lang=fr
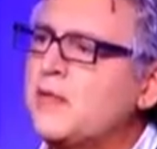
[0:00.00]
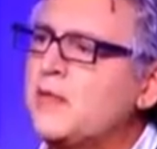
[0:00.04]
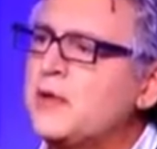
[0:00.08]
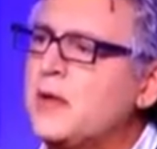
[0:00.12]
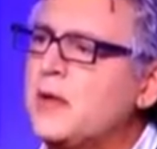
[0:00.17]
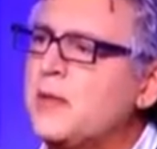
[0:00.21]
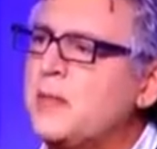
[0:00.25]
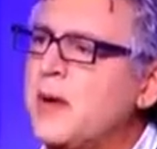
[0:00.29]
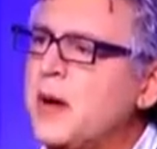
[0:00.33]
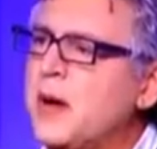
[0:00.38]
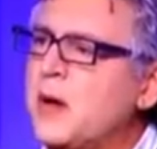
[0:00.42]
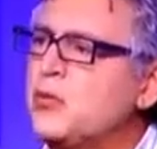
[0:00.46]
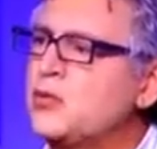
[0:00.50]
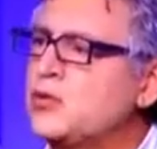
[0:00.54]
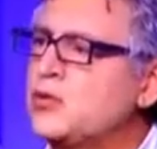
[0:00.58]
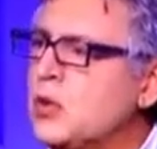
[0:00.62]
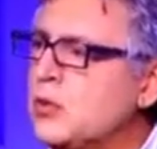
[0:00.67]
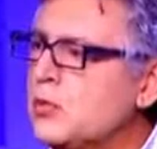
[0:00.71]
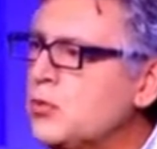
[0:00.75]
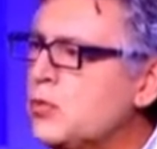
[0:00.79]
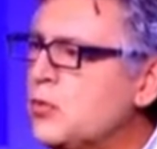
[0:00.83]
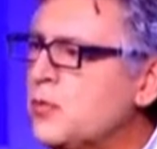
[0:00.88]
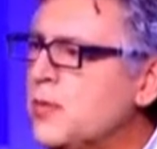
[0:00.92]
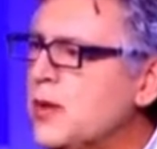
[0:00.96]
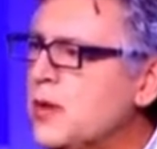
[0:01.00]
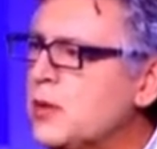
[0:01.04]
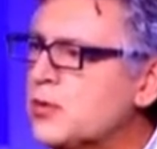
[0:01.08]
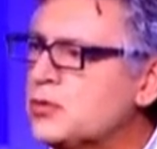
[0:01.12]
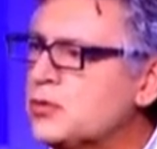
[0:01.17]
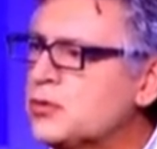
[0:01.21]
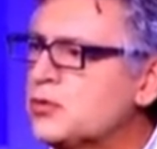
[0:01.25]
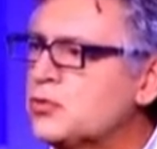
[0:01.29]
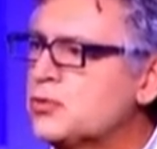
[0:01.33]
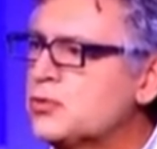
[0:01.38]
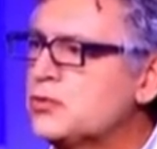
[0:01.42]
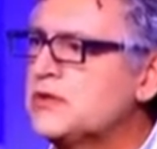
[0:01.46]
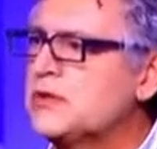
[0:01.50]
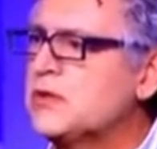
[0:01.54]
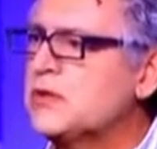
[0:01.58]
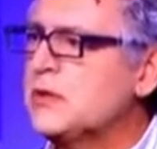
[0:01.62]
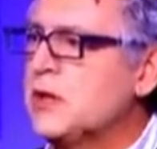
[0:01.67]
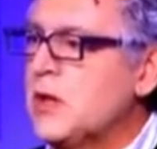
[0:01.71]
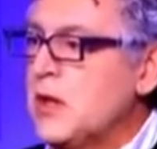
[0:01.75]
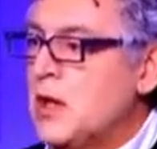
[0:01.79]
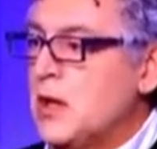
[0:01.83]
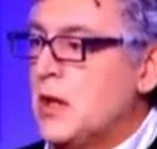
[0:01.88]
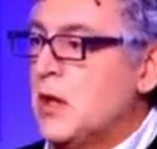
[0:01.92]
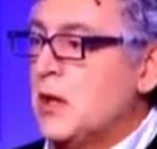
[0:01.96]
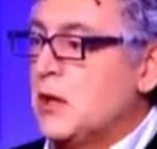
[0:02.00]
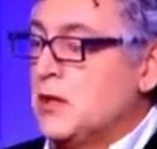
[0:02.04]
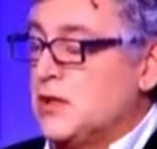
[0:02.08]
pas, ou Jean-Luc Mélenchon nous disait J'ai du